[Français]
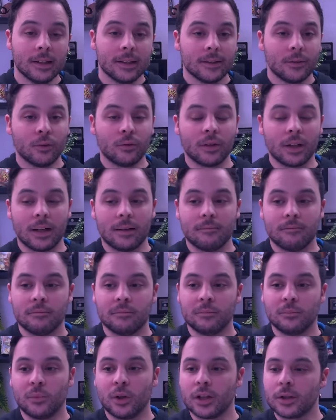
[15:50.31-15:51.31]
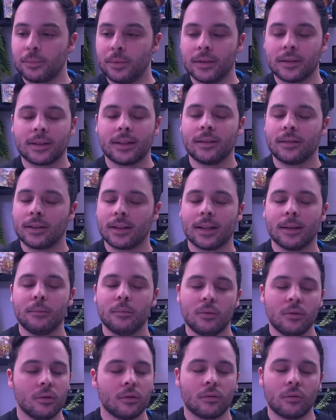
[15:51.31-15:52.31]
Donc voilà, moi je pense qu'il serait
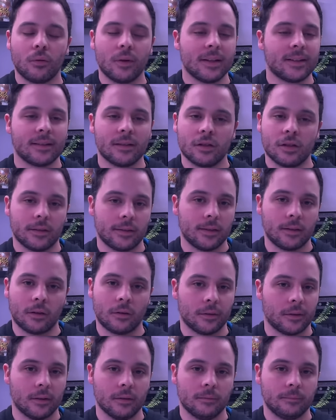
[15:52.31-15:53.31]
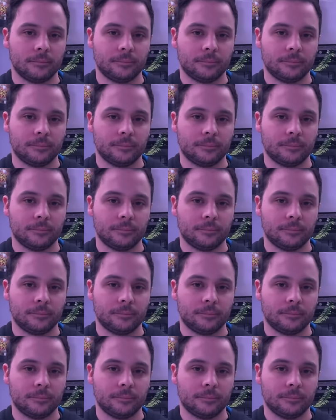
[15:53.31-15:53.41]
mieux qu'on laisse Uncharted tranquille.